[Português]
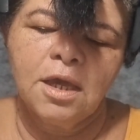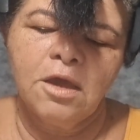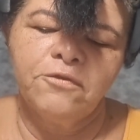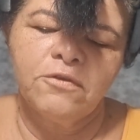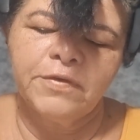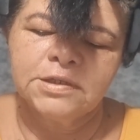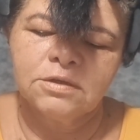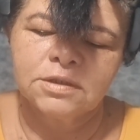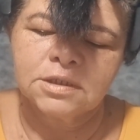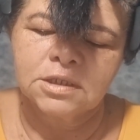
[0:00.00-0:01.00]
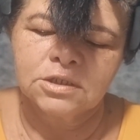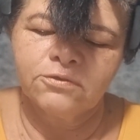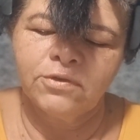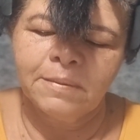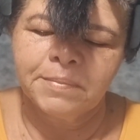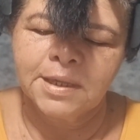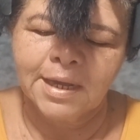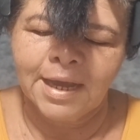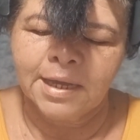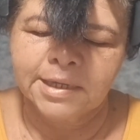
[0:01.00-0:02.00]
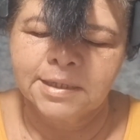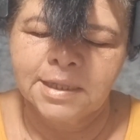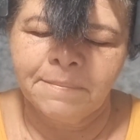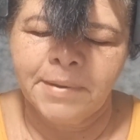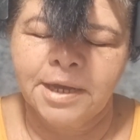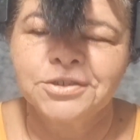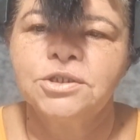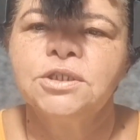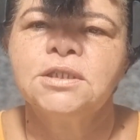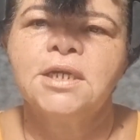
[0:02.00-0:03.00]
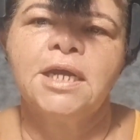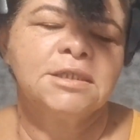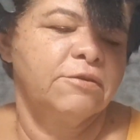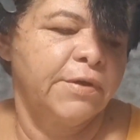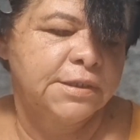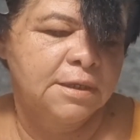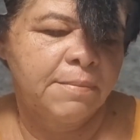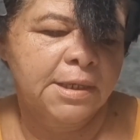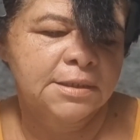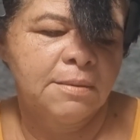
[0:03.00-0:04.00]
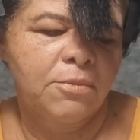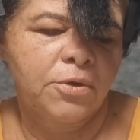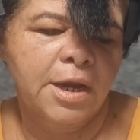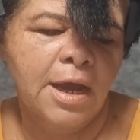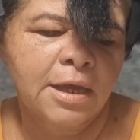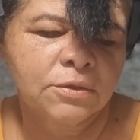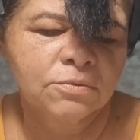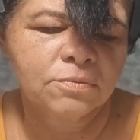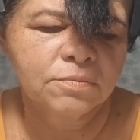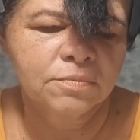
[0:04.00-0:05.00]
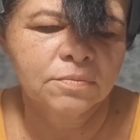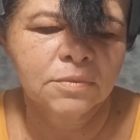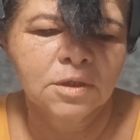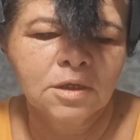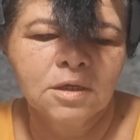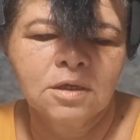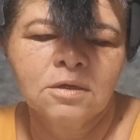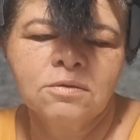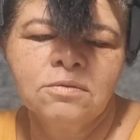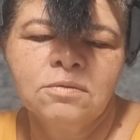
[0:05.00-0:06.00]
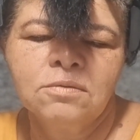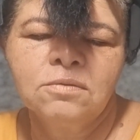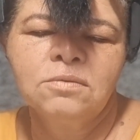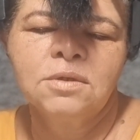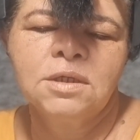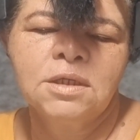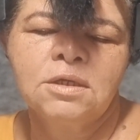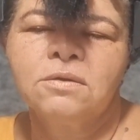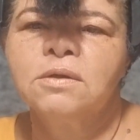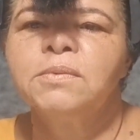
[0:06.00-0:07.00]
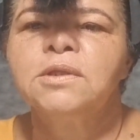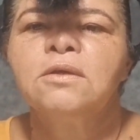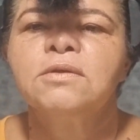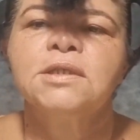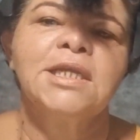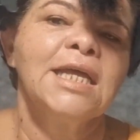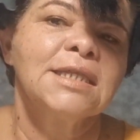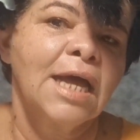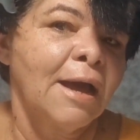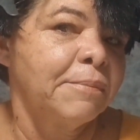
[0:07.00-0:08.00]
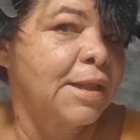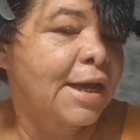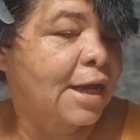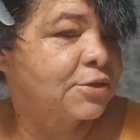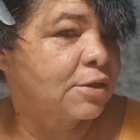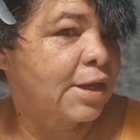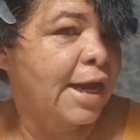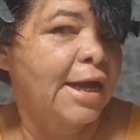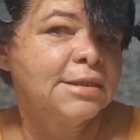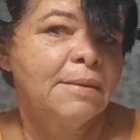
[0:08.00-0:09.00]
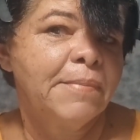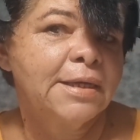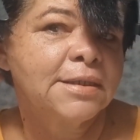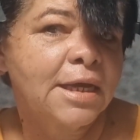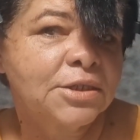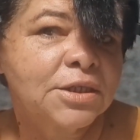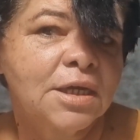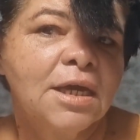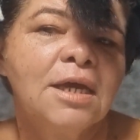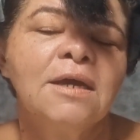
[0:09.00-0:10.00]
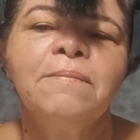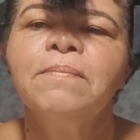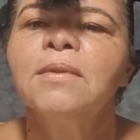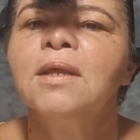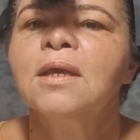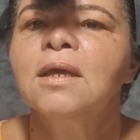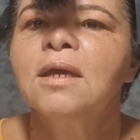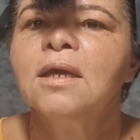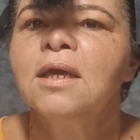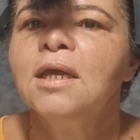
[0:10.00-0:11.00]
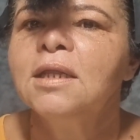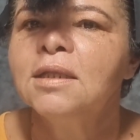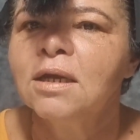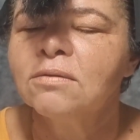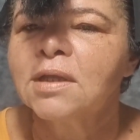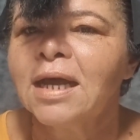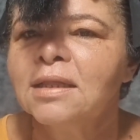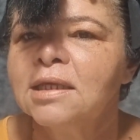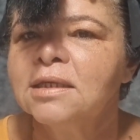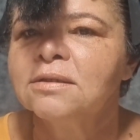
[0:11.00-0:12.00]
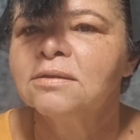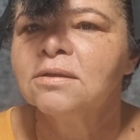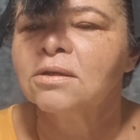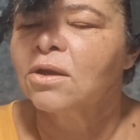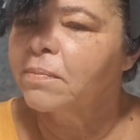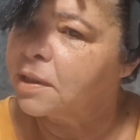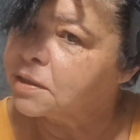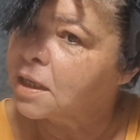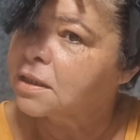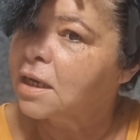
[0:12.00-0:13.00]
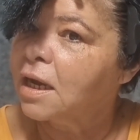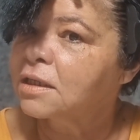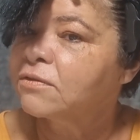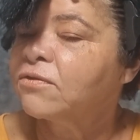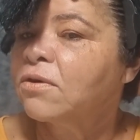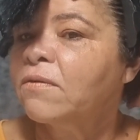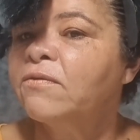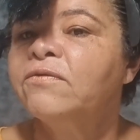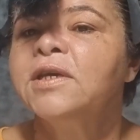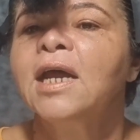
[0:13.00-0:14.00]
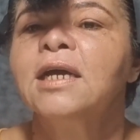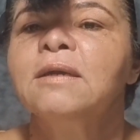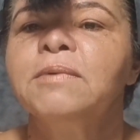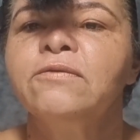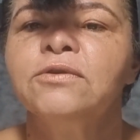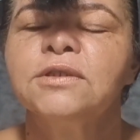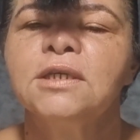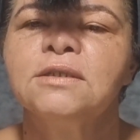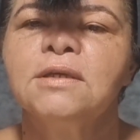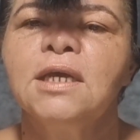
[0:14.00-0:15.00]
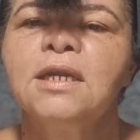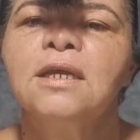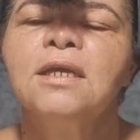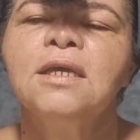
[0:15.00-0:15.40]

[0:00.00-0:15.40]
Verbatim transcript: Eu vou fazer o seguinte, eu vou aplicar aqui na parte de trás, que vai ser mais demorado, eu, eu tentar aplicar só na raiz, apesar de que ele não tá liso totalmente atrás. Eu vou virar aqui para vocês verem.